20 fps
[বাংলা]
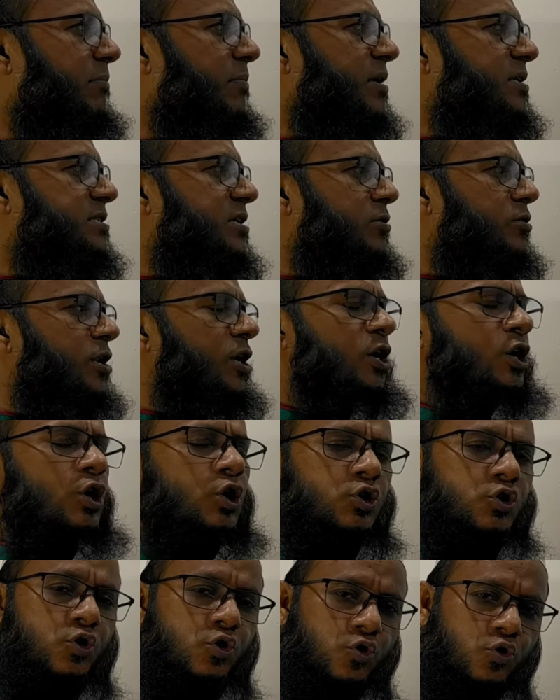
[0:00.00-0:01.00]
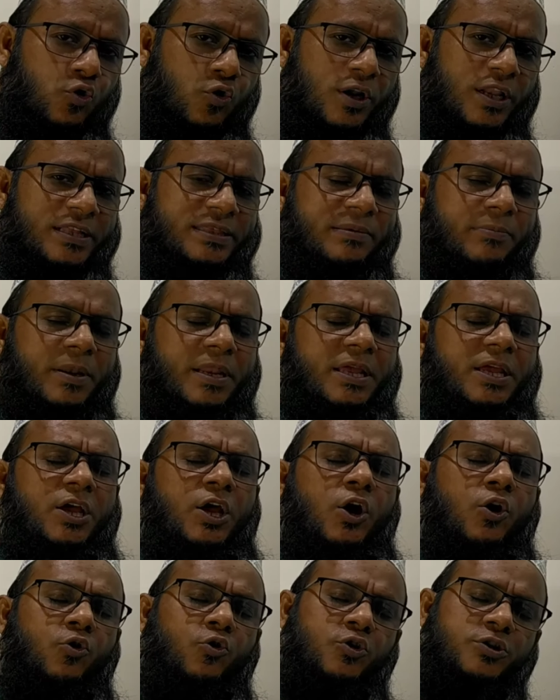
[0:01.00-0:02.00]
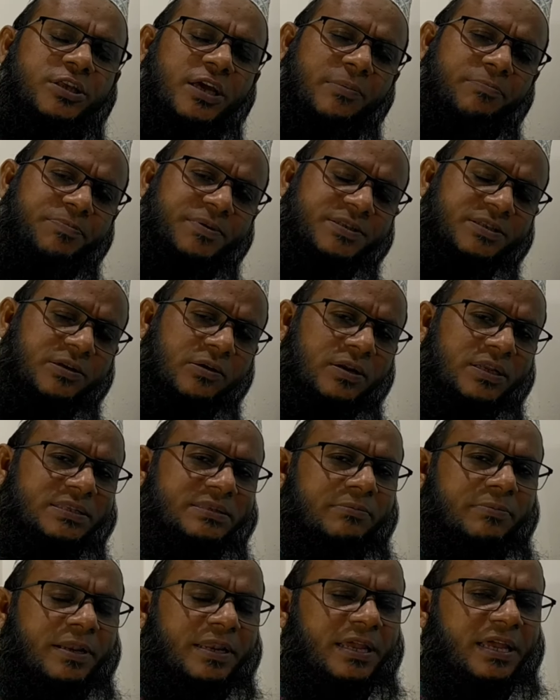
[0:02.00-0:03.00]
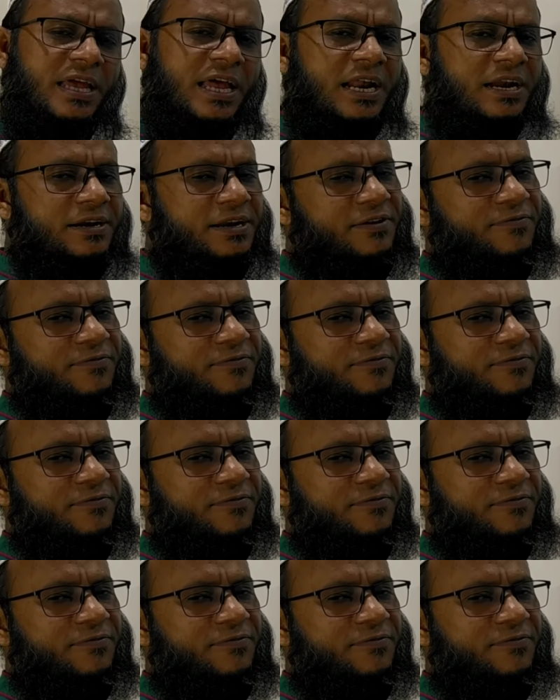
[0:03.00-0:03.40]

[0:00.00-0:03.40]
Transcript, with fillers: এখানে আমরা ইচ্ছা করলে সূত্রও লিখতে পারি খতিয়ান পৃষ্ঠাও লিখতে পারি